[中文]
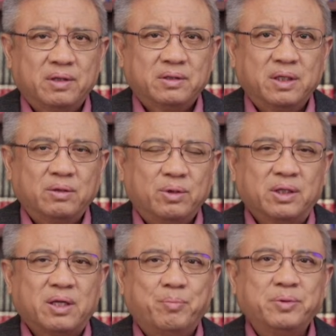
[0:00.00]
这样的话
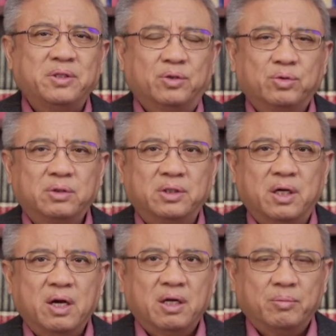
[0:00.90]
呢，他不仅说是
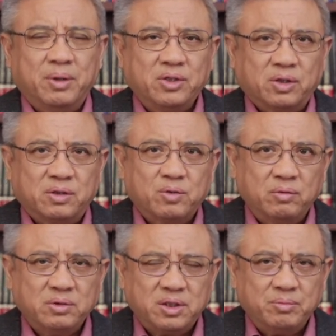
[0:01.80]
每小时
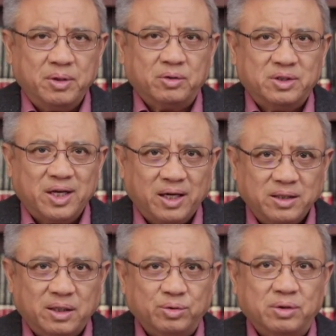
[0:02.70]
工资没有加
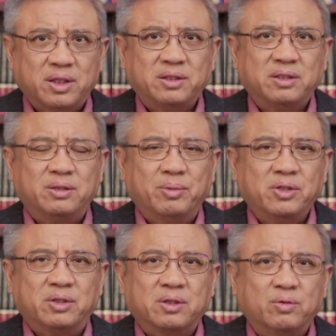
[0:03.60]
上去，他甚至每
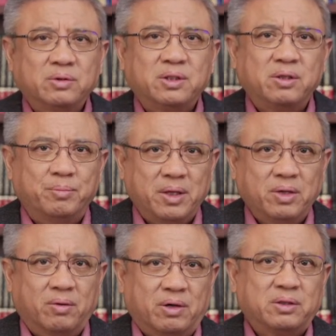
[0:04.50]
小时工资都没
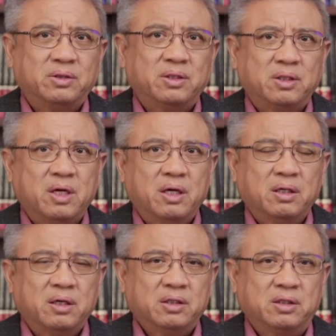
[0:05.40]
有了，就是
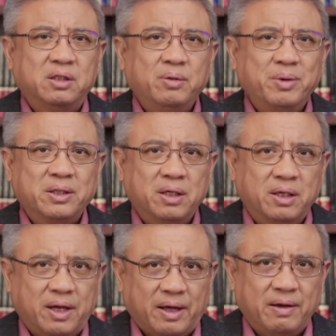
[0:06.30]
时薪变成
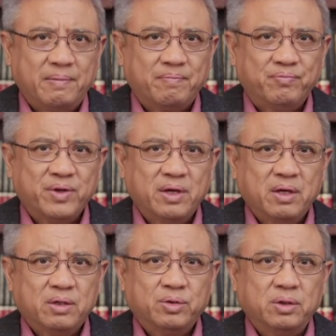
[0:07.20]
了0。
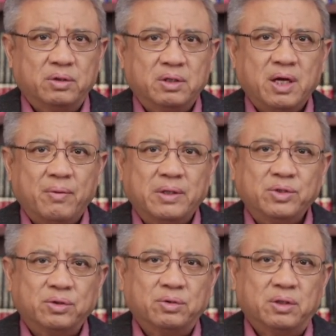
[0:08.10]
所以有人开玩
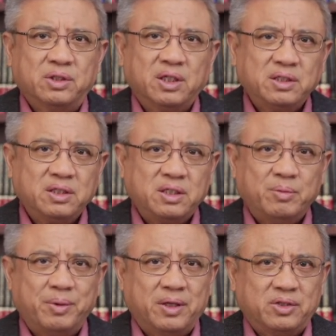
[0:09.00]
笑说，我相信这些
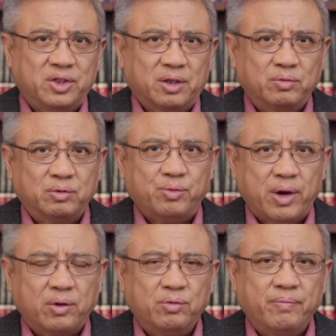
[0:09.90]
被解雇的
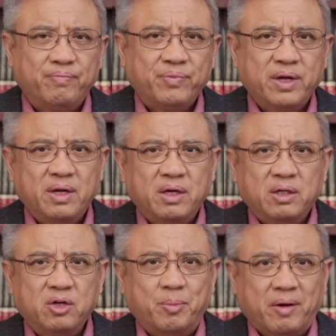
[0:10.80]
员工，
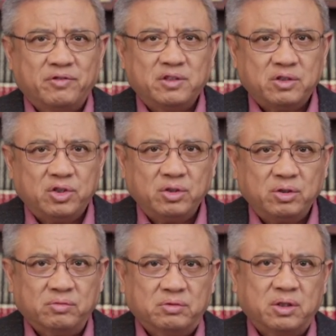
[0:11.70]
有
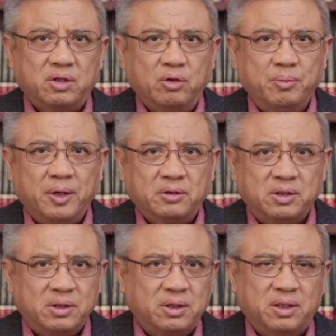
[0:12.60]
75%是投票
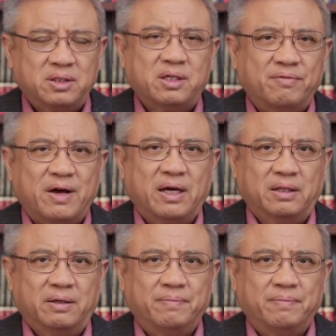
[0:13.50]
支持了这项法案